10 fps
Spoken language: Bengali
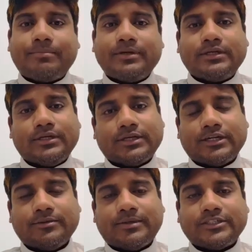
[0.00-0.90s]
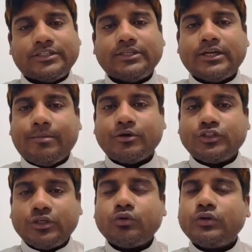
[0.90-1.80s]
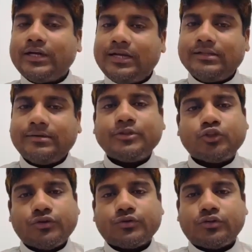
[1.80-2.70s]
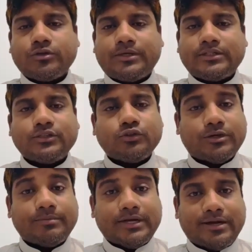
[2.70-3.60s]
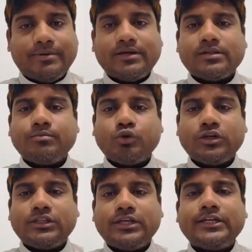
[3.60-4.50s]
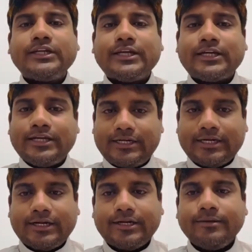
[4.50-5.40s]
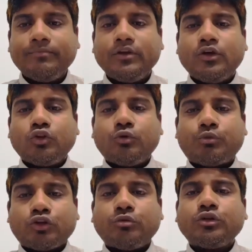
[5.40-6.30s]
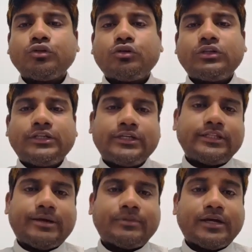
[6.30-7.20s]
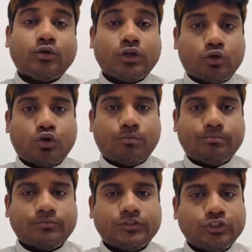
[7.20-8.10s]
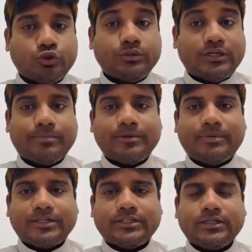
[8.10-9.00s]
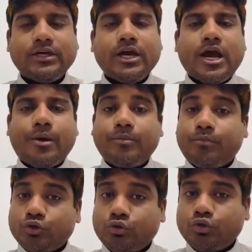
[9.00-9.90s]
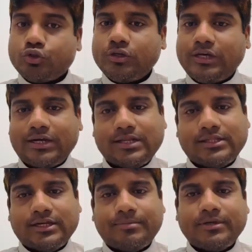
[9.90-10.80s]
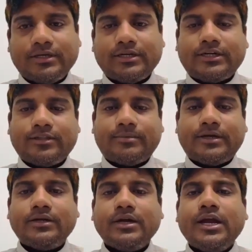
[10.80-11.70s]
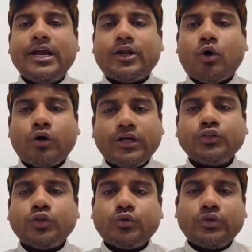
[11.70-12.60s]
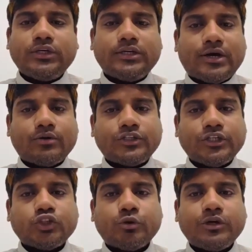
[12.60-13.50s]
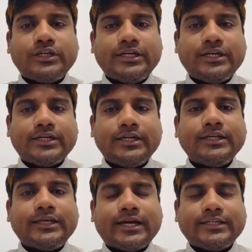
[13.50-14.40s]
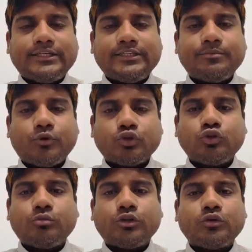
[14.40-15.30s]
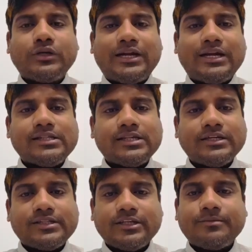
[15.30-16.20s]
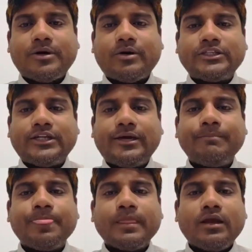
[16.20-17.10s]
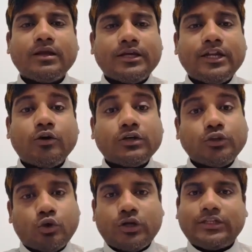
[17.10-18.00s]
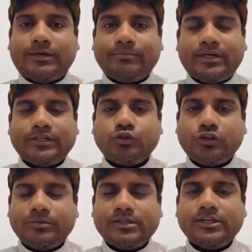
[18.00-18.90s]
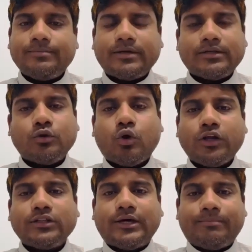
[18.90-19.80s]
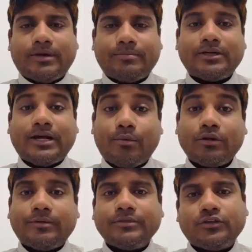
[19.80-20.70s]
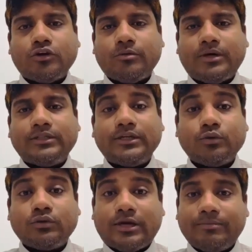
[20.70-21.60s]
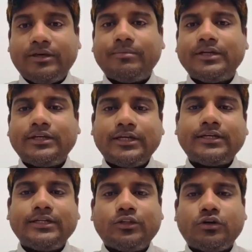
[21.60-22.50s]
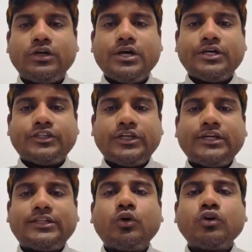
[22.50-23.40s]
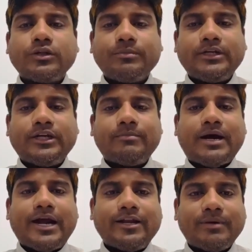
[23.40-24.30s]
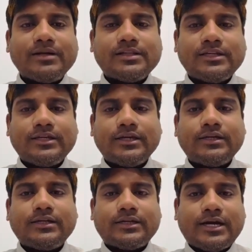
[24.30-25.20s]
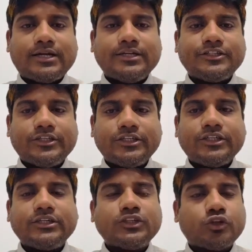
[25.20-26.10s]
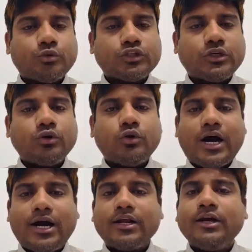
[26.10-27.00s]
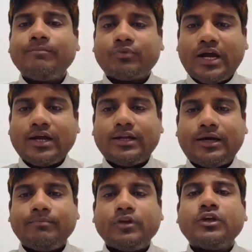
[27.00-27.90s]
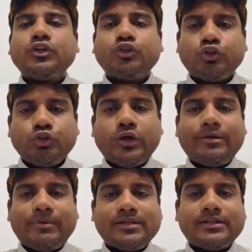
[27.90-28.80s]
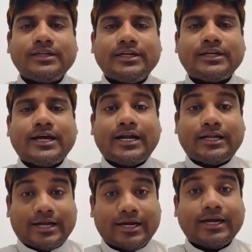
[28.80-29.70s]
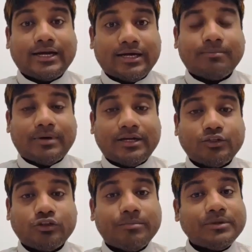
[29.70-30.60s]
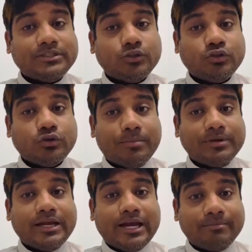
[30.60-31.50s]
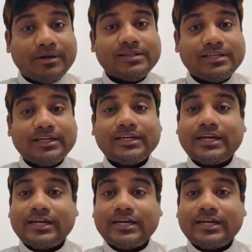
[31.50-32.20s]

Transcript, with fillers: আপনি টিকিট কাটতে পারছেন এবং যে কোনো এয়ারলাইন্স আপনি চয়েস করতে পারছেন যদি আপনি অ্যাডভান্স বুকিং দিয়ে টিকিট কেটে রাখেন তো প্রথমত টিকিটের দাম থাকা অনেক কম যে সুবিধাটা আপনি পাচ্ছেন এবং পছন্দসই এয়ারলাইন্স থেকে আপনি টিকিট কাটতে পারেন এটা অনেক জরুরি কারণ সেই সময় টিকিট কিনলে দেখা যায় যে পছন্দ মতো এয়ারলাইন্স এর সিট পাওয়া যায় না গেলেও কিন্তু অনেক দাম থাকে যদি আপনি সিট পান কিন্তু অনেক দাম আপনার ডাবল দাম দিতে হয় বা দেড় গুণ দাম দিয়ে আপনি টিকিট কিনতে হয় সেক্ষেত্রে অগ্রিম টিকিট বা অ্যাডভান্স টিকিট কাটলে সেই সমস্যাগুলো আর থাকে না যদিও অ্যাডভান্স টিকিট টাকা মানে যদি আপনি যদিও আপনি অ্যাডভান্স টিকিট